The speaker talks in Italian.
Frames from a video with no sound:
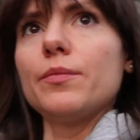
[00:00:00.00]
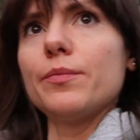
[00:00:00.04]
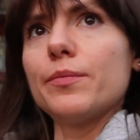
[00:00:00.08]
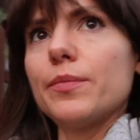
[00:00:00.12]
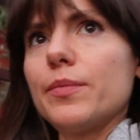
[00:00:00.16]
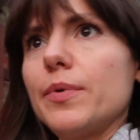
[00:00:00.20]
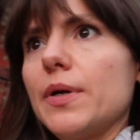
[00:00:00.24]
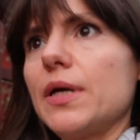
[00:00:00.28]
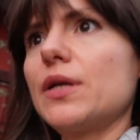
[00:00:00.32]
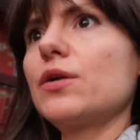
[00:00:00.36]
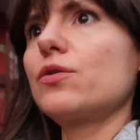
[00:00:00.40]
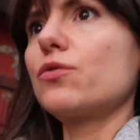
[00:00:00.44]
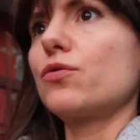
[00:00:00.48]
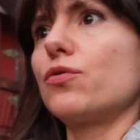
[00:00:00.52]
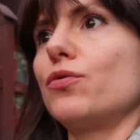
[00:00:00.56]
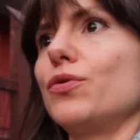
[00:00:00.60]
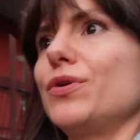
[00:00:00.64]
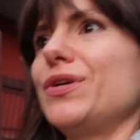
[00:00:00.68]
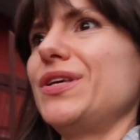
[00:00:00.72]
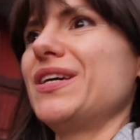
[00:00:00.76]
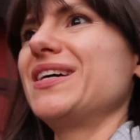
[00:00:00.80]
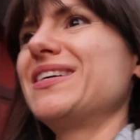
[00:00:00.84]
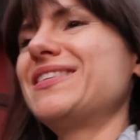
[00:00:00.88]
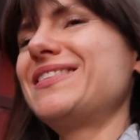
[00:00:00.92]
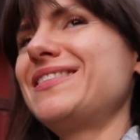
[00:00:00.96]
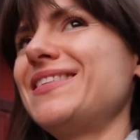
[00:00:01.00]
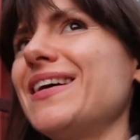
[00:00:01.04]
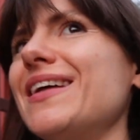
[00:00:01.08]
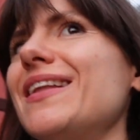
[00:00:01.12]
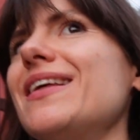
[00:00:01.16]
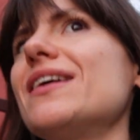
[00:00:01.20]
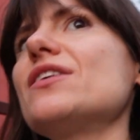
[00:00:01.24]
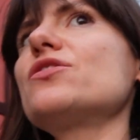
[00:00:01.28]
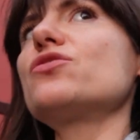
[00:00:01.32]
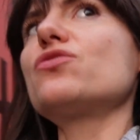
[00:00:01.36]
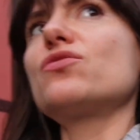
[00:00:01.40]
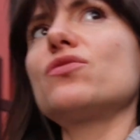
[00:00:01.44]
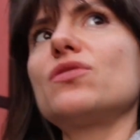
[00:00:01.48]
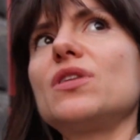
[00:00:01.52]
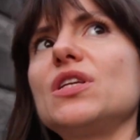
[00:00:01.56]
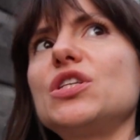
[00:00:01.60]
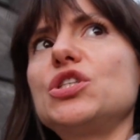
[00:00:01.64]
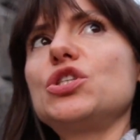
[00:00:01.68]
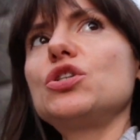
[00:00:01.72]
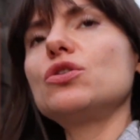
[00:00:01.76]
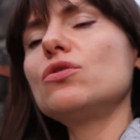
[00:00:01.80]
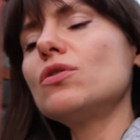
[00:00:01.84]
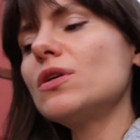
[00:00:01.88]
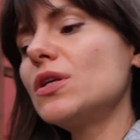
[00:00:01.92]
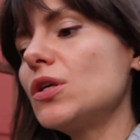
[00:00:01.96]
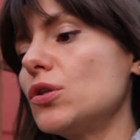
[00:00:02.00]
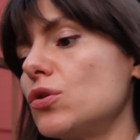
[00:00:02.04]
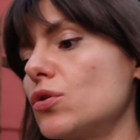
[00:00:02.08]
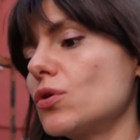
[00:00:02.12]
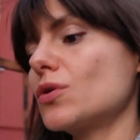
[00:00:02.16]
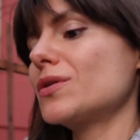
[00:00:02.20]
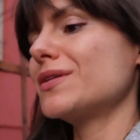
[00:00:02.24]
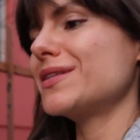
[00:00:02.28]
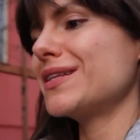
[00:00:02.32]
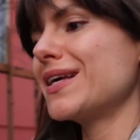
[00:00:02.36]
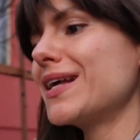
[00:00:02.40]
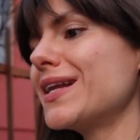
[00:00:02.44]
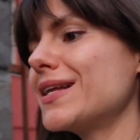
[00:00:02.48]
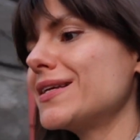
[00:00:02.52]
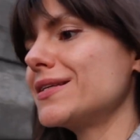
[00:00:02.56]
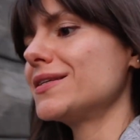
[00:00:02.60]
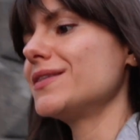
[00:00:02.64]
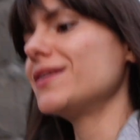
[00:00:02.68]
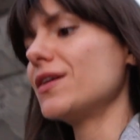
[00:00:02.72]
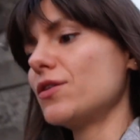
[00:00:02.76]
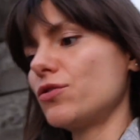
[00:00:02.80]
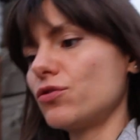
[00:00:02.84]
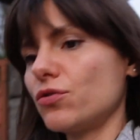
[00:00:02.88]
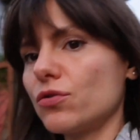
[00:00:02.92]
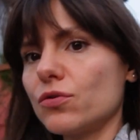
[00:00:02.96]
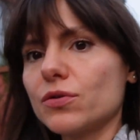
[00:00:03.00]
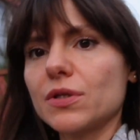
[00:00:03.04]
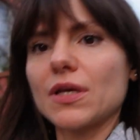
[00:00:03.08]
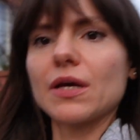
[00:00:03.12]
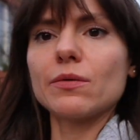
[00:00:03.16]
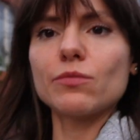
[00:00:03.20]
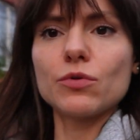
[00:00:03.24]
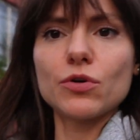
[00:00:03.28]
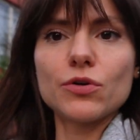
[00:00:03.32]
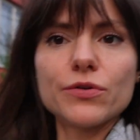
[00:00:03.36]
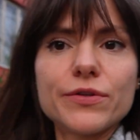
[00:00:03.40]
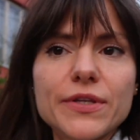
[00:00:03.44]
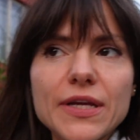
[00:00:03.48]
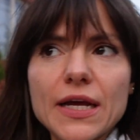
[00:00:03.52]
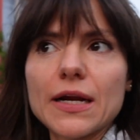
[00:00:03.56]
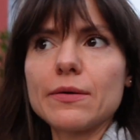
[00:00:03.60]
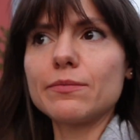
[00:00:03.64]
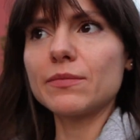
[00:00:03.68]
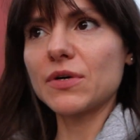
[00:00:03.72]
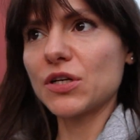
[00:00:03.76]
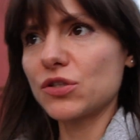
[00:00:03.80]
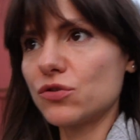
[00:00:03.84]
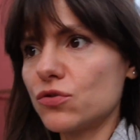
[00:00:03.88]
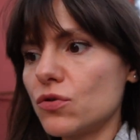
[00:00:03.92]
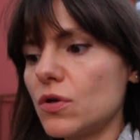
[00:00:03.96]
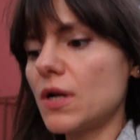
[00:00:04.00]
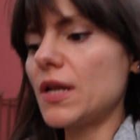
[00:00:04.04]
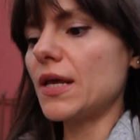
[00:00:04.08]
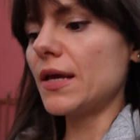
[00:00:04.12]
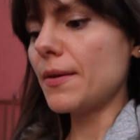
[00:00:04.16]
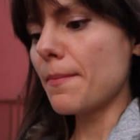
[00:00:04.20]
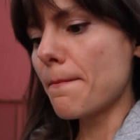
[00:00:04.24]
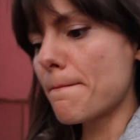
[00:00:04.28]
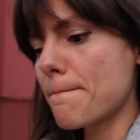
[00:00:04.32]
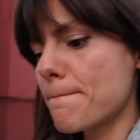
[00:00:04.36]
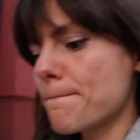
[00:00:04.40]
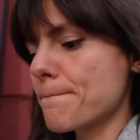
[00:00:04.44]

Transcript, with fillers: Per cui se adesso decido di tornare indietro, chiamo l'hotel, mangio lì